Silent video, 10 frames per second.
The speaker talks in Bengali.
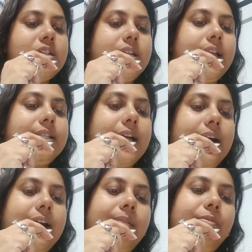সেই
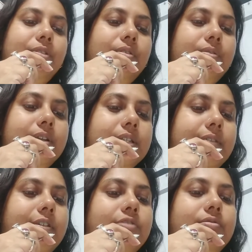চাকার মতন হয়ে
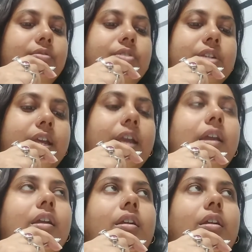যাওয়ার জন্য সেই